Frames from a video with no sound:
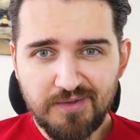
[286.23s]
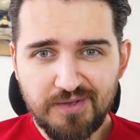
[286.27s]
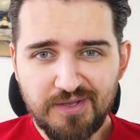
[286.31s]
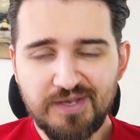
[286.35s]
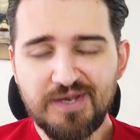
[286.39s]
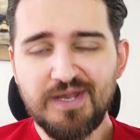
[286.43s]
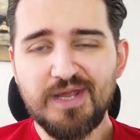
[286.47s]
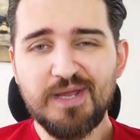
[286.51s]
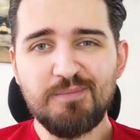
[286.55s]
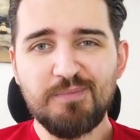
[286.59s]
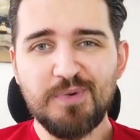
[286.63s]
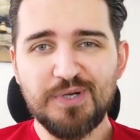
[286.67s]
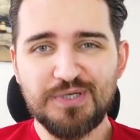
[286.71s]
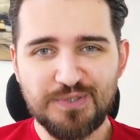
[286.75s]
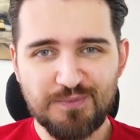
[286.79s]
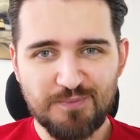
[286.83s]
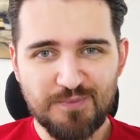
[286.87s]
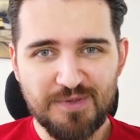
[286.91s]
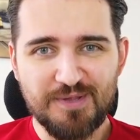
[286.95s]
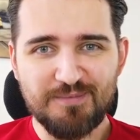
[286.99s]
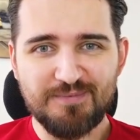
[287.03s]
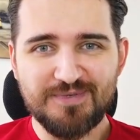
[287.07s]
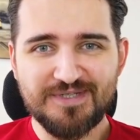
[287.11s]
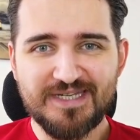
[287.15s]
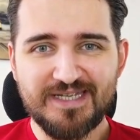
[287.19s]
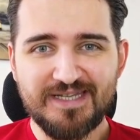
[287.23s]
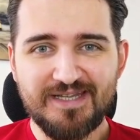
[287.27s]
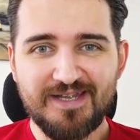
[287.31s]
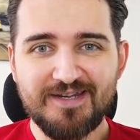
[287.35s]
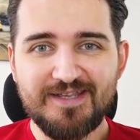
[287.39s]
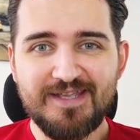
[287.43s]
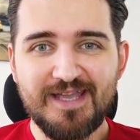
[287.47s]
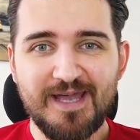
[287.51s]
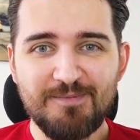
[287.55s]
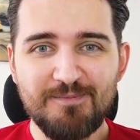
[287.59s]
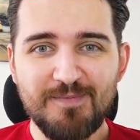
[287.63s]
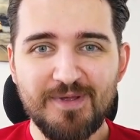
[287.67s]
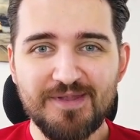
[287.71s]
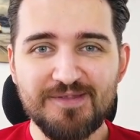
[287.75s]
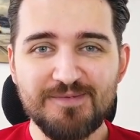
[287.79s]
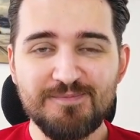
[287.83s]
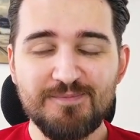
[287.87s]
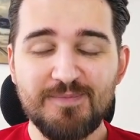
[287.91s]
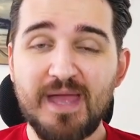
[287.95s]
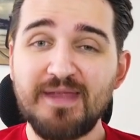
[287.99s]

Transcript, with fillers: yine başımıza bir şeyler gelmez.